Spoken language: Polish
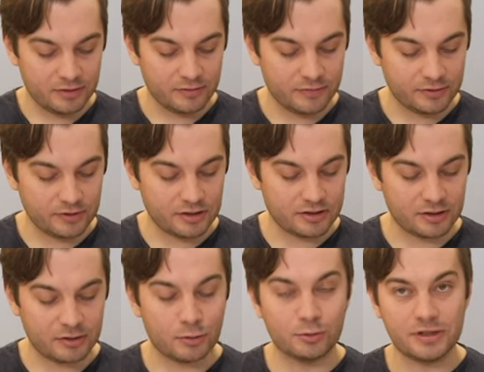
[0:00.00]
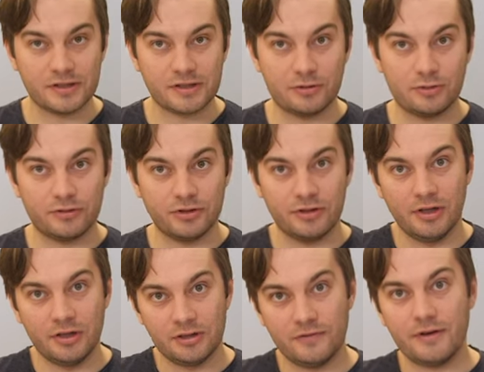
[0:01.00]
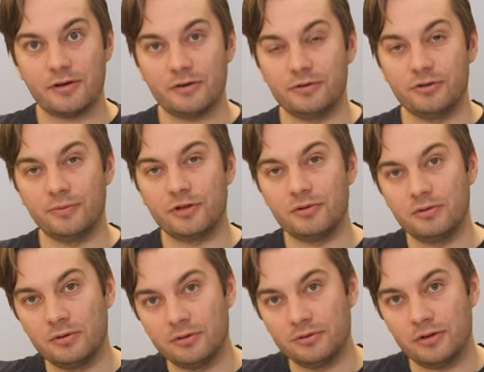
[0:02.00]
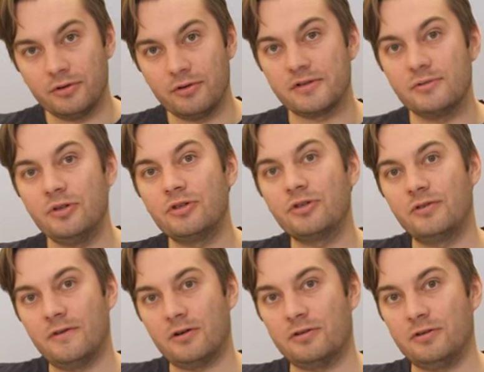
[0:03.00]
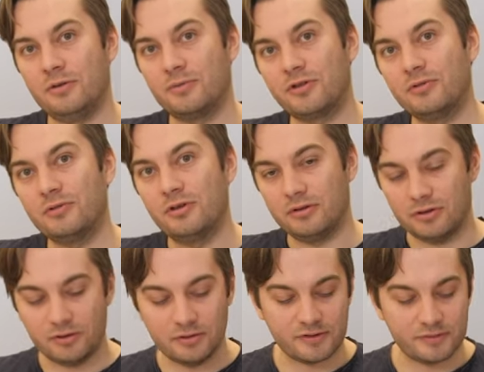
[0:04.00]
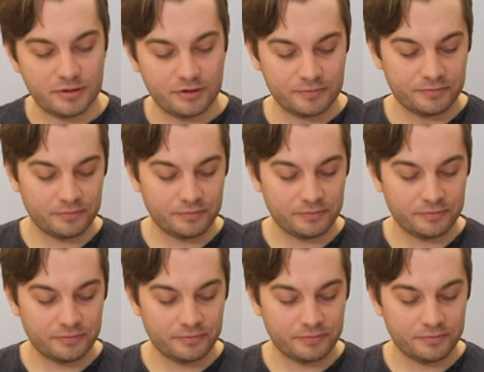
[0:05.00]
wykonania krótkich schodów, czyli dwa kroki do przodu, toggle switch, dwa kroki do przodu, toggle switch.